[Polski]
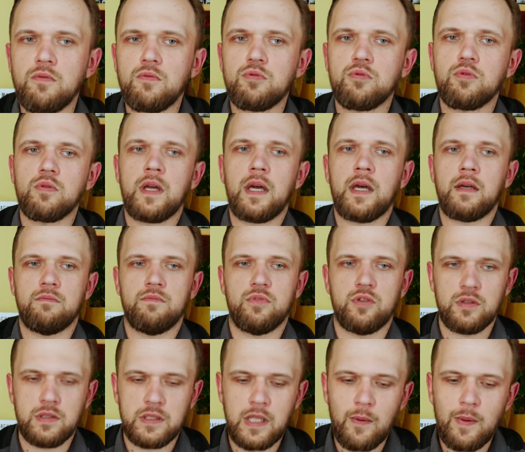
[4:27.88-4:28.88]
która
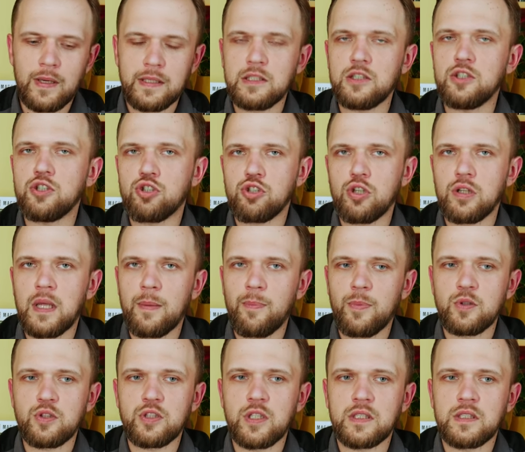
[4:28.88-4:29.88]
została zniszczona
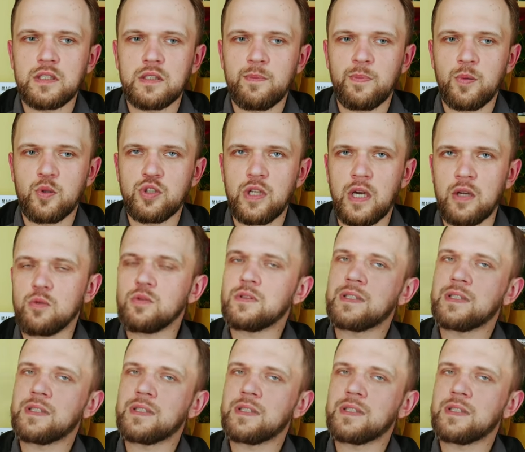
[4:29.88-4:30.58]
podczas pożaru,